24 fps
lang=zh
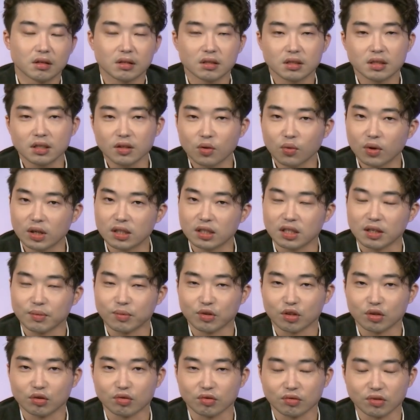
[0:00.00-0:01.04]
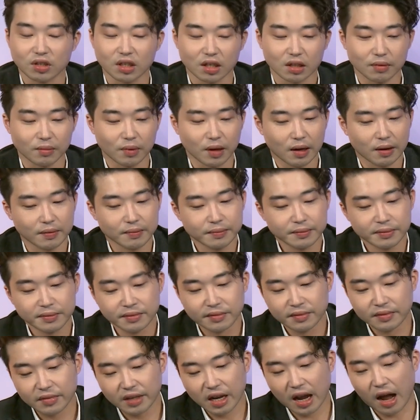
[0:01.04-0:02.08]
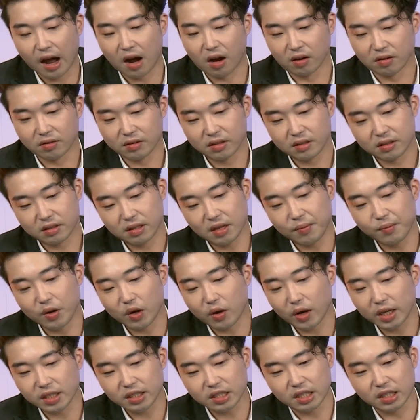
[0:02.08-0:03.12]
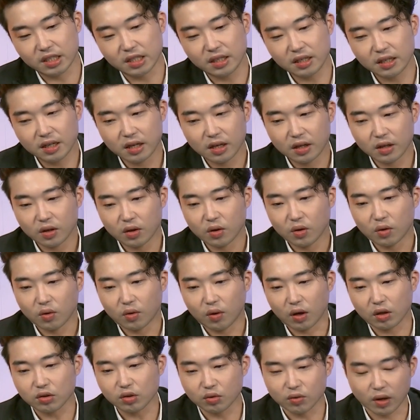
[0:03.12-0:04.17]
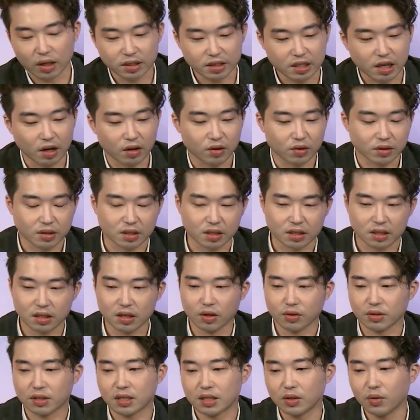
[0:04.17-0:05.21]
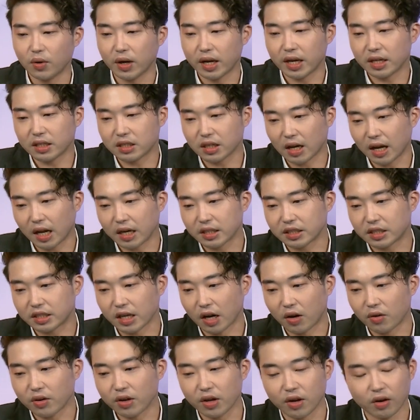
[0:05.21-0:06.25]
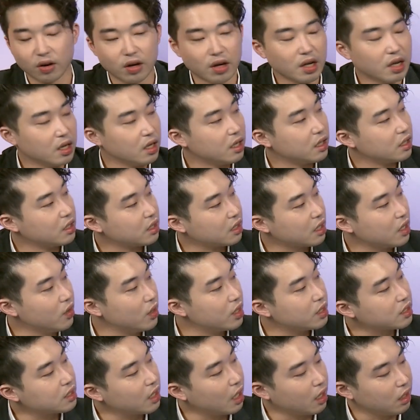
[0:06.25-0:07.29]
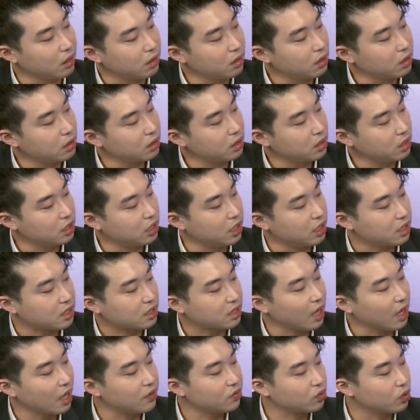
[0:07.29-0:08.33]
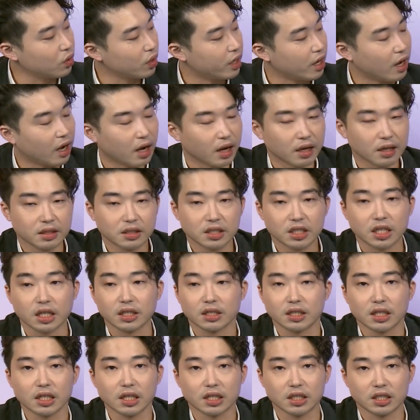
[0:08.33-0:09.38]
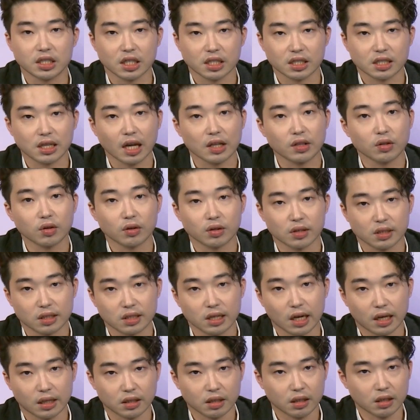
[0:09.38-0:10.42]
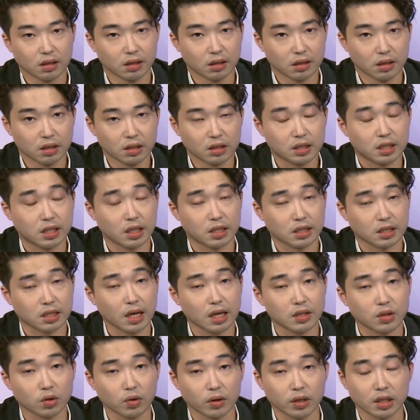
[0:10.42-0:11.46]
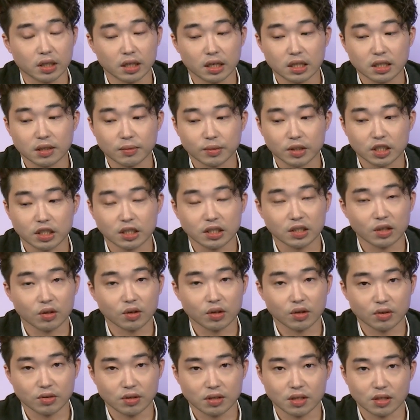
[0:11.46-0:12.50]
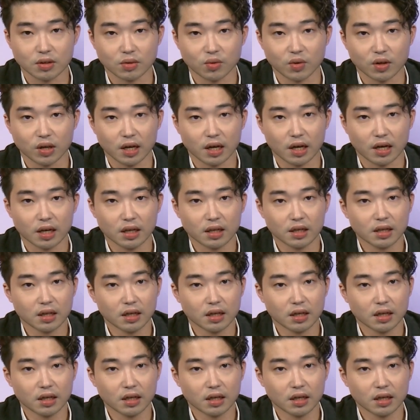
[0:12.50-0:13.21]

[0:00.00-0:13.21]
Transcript: 这个问题不就出现了吗？好，那没关系。黄曙光叫柳柳思维叫他的小柳。各位，你知道浅战队啊？浅见的浅，战斗的战，浅战队的人怎么形容柳思维啊？